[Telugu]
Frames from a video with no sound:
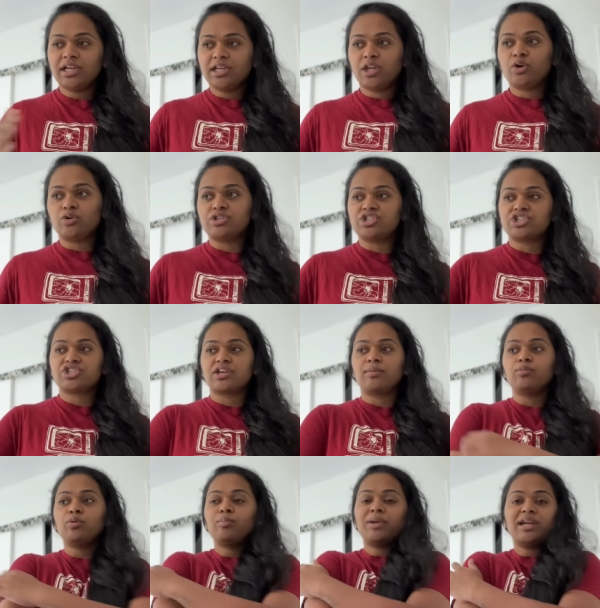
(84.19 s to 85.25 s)
ఇంటికి వచ్చేసినాము
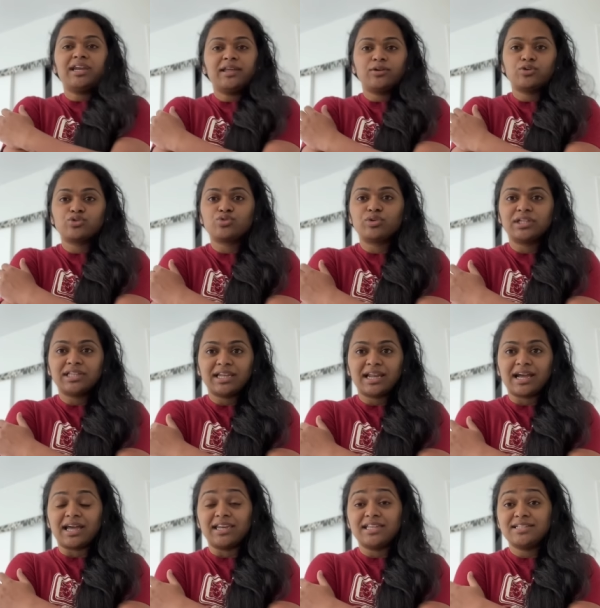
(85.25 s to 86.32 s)
మండే రోజు కూడా తనకు
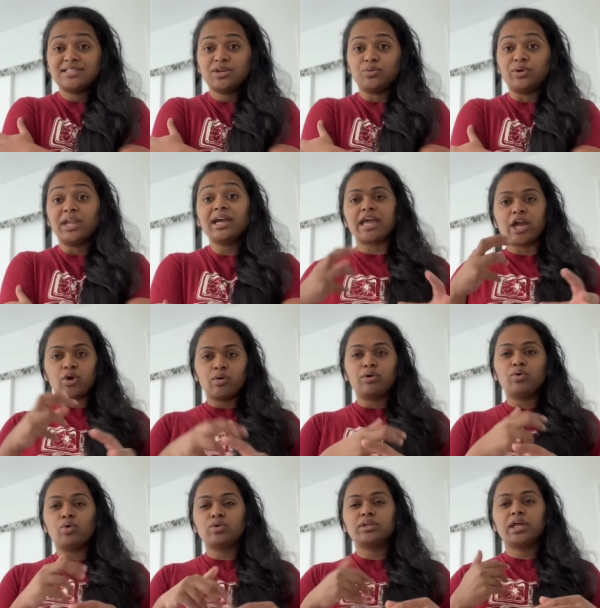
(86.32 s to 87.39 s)
అనీజీ ఉండే ఎక్కువ
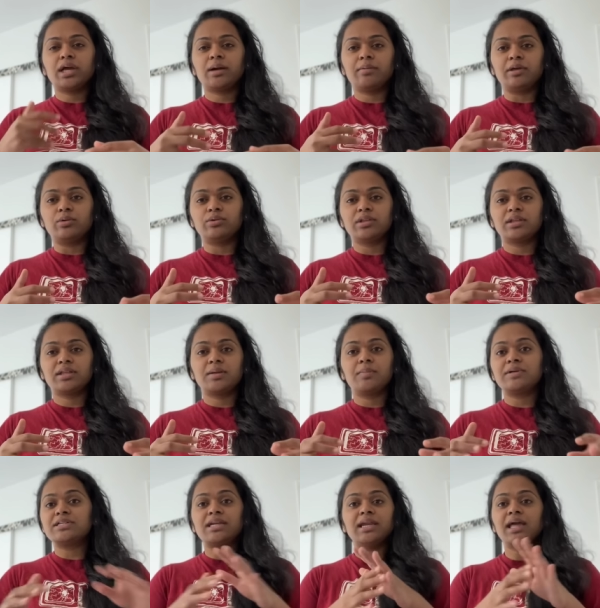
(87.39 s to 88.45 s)
గోపు ఇంకా పెరుగుతుంది అని
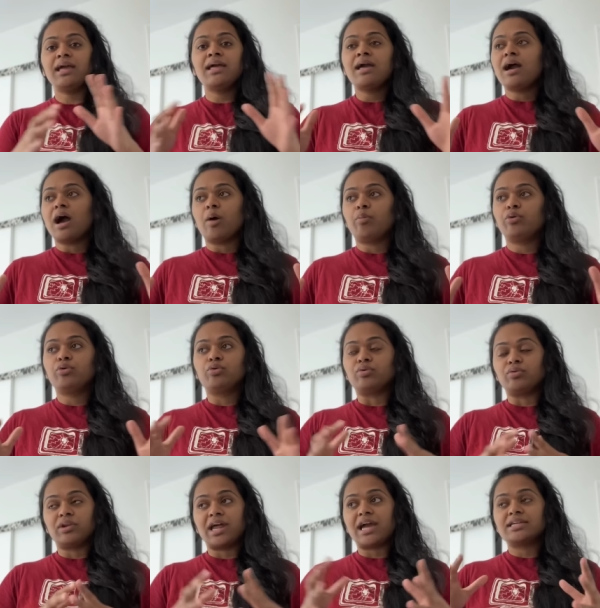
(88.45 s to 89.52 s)
చెప్పేసి అంటే అప్పుడు
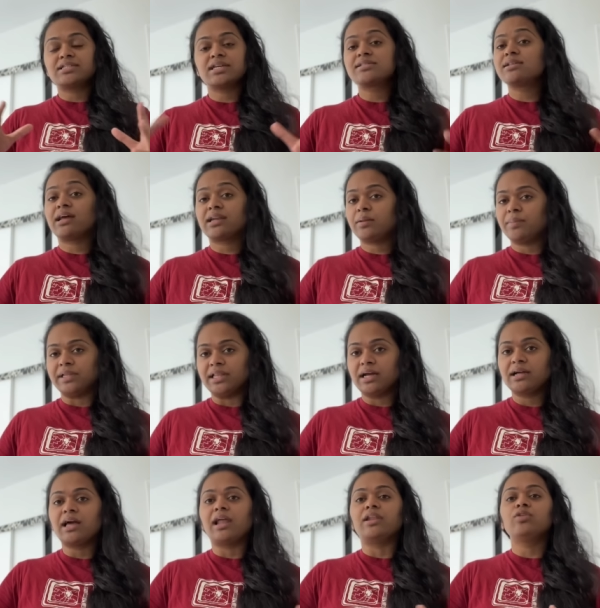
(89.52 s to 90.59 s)
ర్యాషెస్ అట్లా పెద్దగా
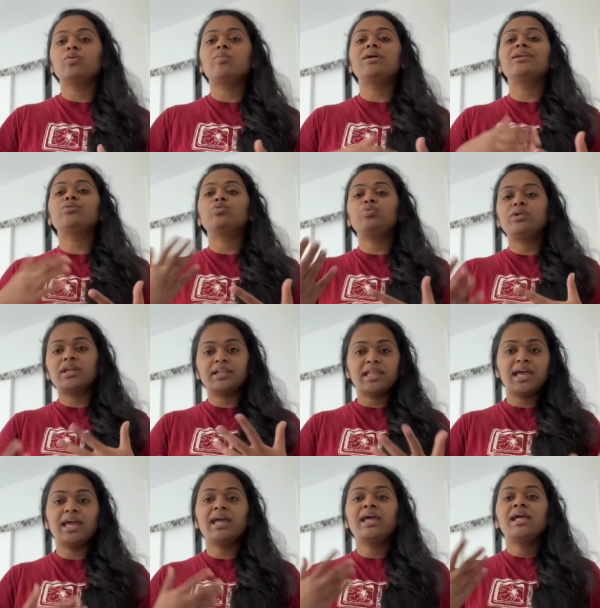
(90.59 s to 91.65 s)
కాలేదు బట్
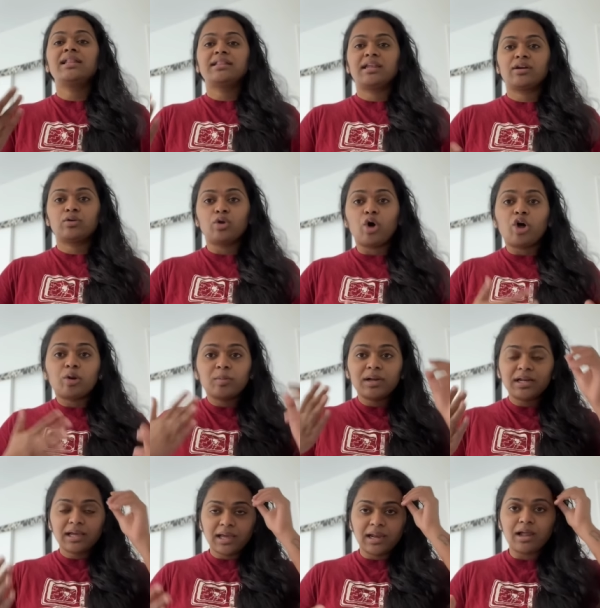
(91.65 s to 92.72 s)
ఉన్నదే తనకు
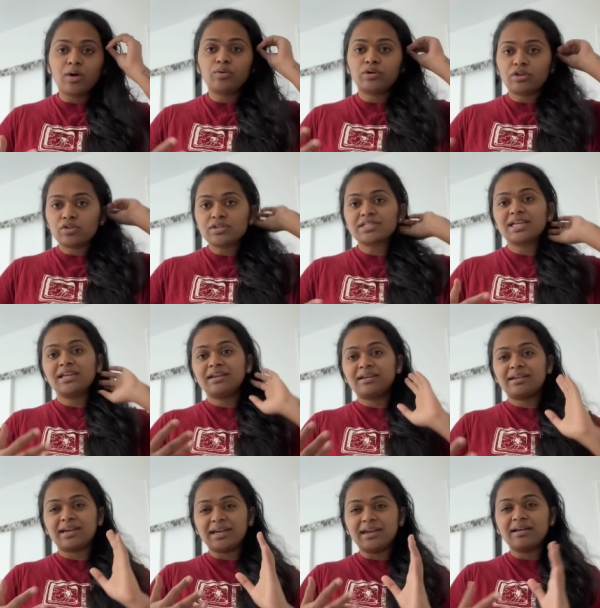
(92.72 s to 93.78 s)
నార్మల్గా ఎలా ఉంటుందో స్కిన్
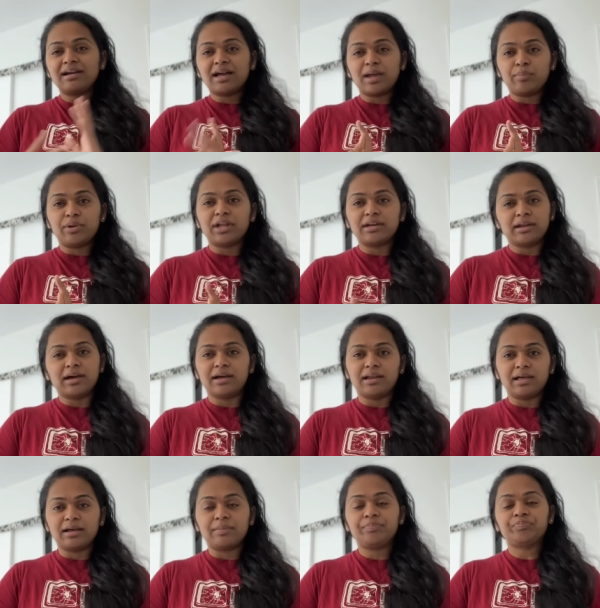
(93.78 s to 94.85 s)
రెడ్గా ఎప్పుడన్నా
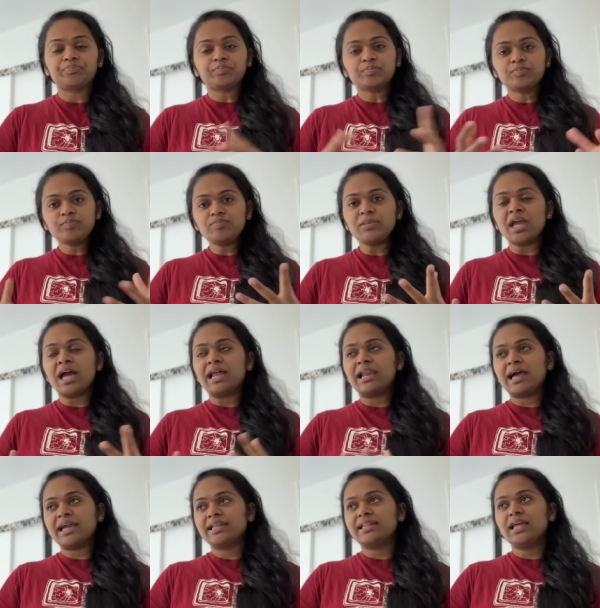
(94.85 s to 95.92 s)
అలా అలా
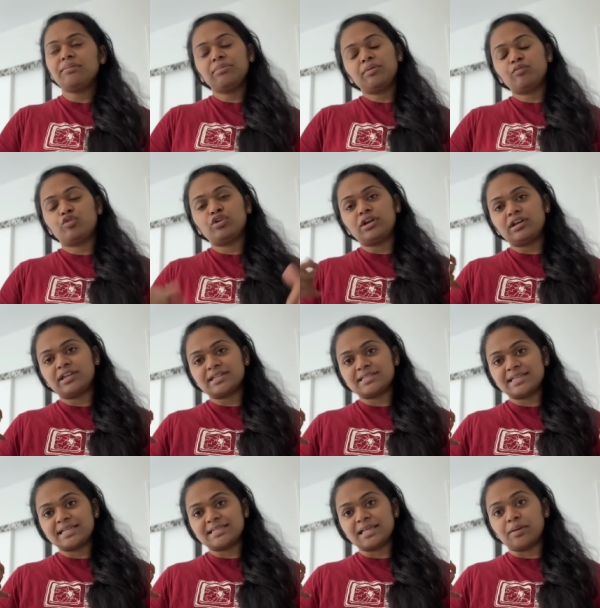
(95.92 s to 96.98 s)
అయితే మేము ఫుల్ డ్రెస్
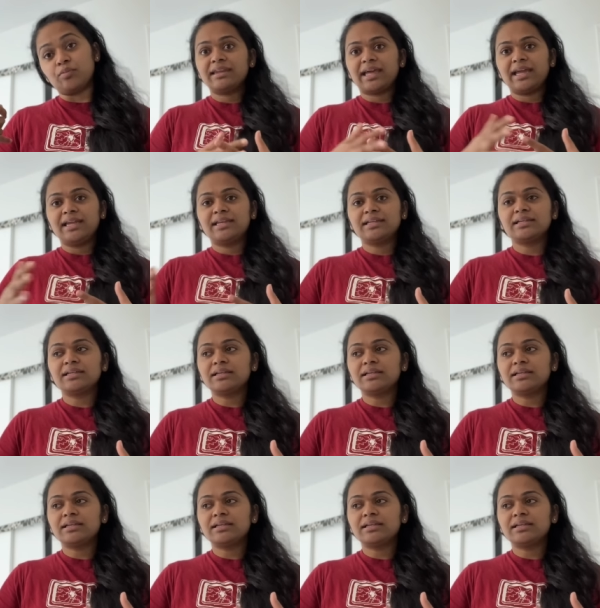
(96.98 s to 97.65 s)
వేసాము నైట్